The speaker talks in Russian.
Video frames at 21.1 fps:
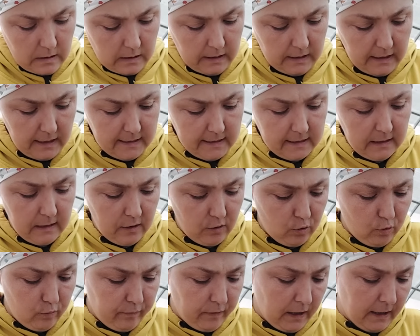
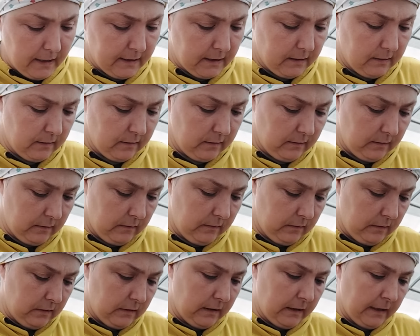если у вас
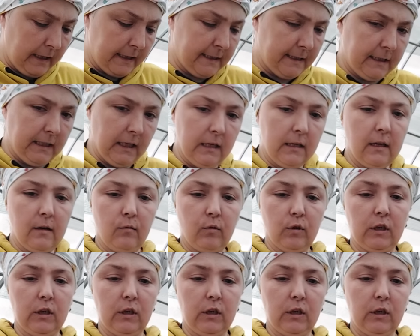растение